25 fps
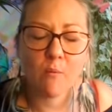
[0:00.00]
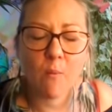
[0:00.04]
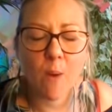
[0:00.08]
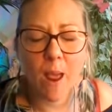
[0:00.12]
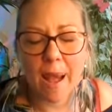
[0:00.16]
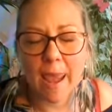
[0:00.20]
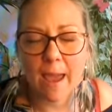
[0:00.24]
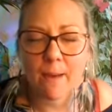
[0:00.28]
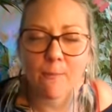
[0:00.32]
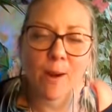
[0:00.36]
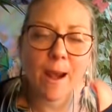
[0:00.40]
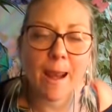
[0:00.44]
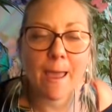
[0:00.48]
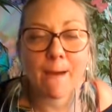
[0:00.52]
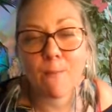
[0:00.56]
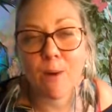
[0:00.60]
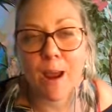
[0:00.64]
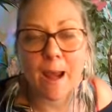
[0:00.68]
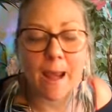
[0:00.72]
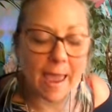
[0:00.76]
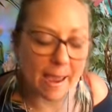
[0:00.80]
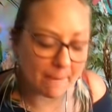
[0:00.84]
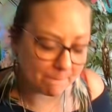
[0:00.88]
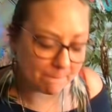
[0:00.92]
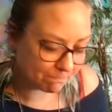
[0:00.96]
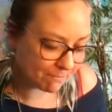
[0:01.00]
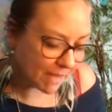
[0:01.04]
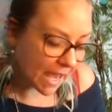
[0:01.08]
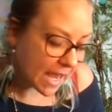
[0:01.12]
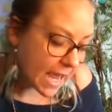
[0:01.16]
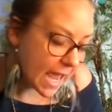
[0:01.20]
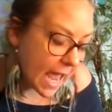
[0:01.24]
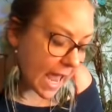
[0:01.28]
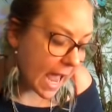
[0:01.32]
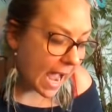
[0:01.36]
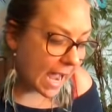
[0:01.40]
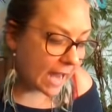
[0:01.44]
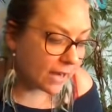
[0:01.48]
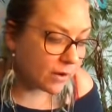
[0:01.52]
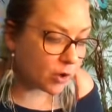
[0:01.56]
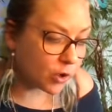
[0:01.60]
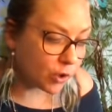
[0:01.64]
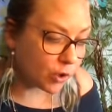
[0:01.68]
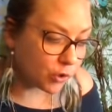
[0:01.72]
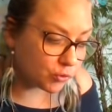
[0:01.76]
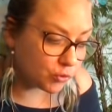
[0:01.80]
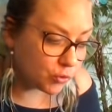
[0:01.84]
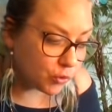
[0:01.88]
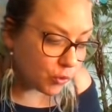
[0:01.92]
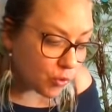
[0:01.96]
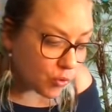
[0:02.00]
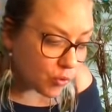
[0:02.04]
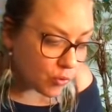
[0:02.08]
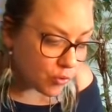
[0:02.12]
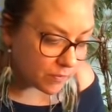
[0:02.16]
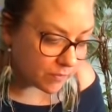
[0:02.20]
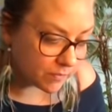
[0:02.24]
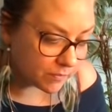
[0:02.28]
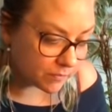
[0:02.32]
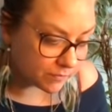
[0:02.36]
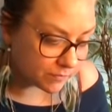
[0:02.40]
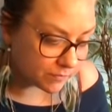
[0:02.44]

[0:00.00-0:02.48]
Voilà, voilà, voilà. Alors, du coup,